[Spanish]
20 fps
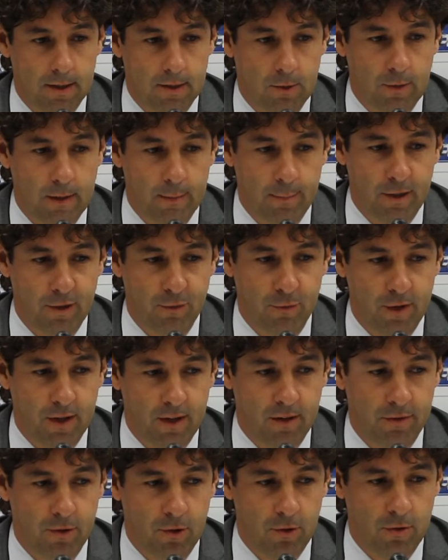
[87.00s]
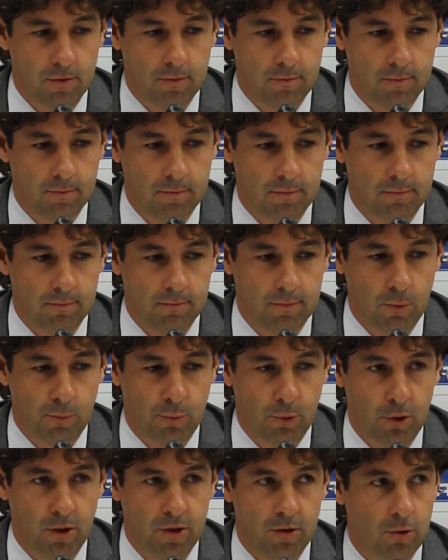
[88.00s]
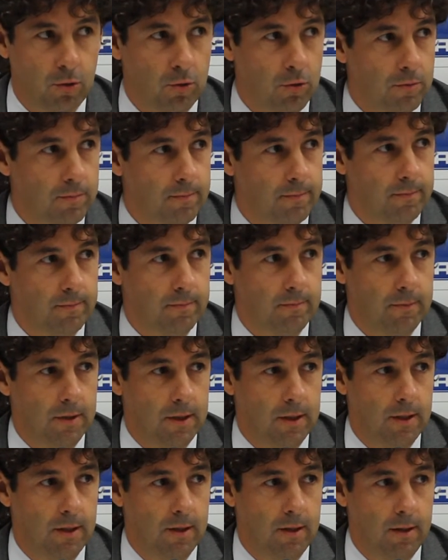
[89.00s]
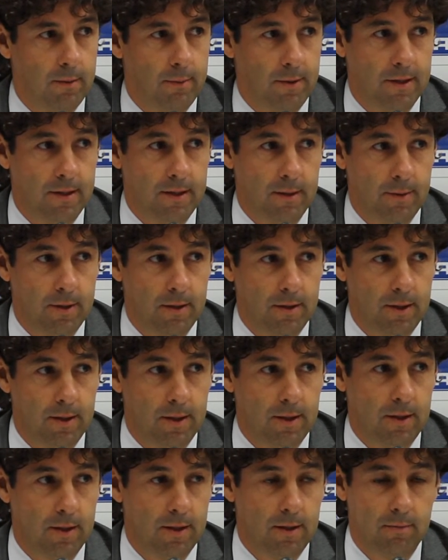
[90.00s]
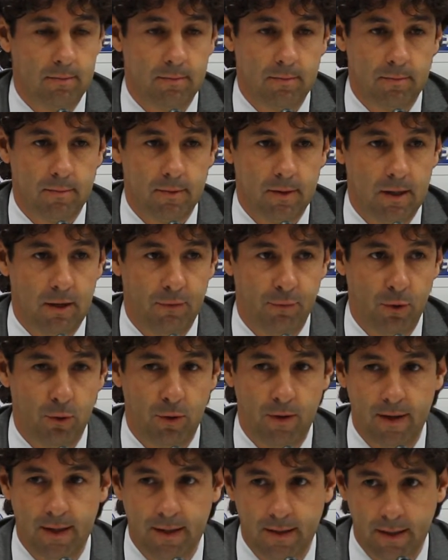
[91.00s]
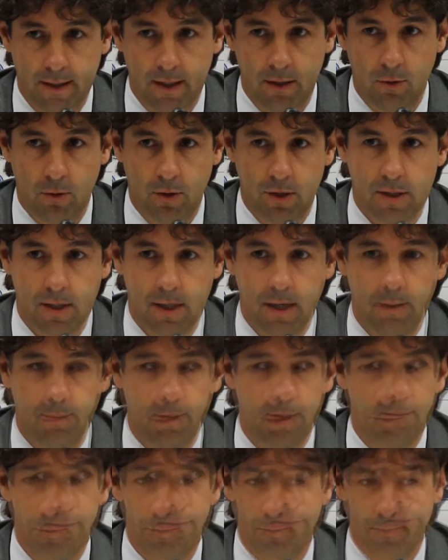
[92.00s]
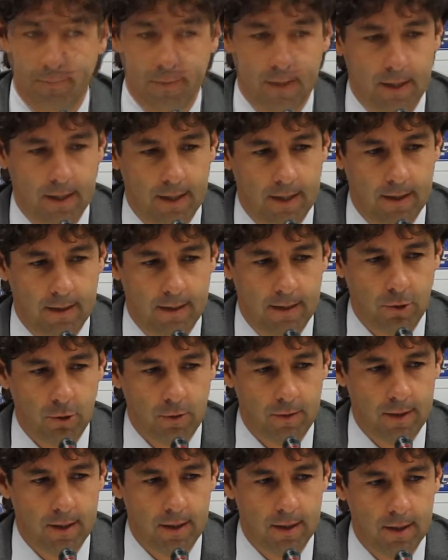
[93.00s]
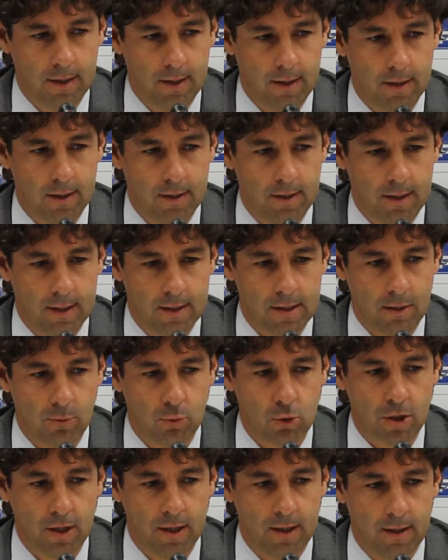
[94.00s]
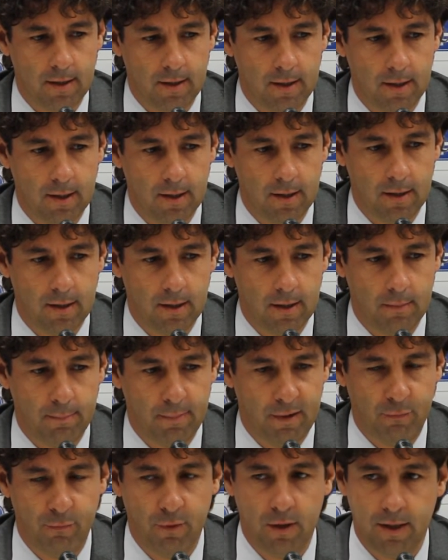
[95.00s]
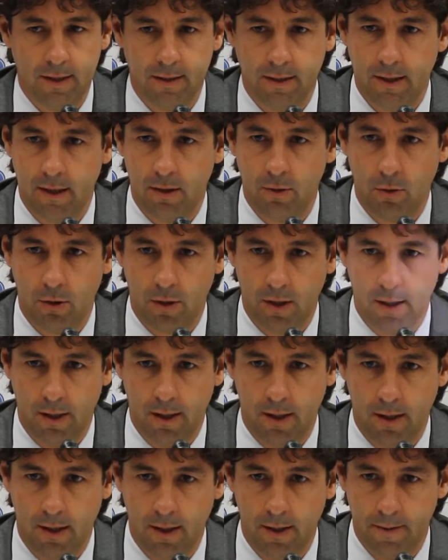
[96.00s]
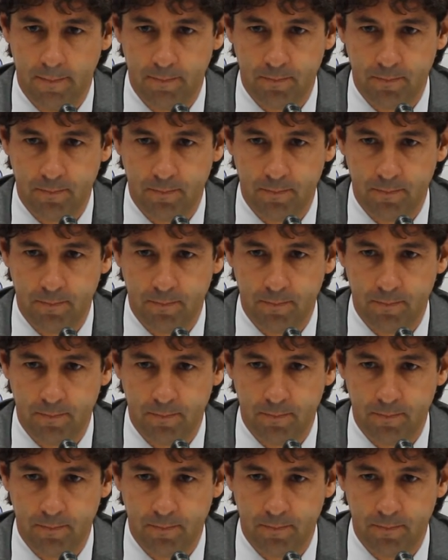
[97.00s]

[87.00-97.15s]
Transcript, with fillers: toda la planificación de un proyecto, eh, evidentemente la figura del entrenador es clave. Eh, dentro de, esa búsqueda del perfil de entrenador que,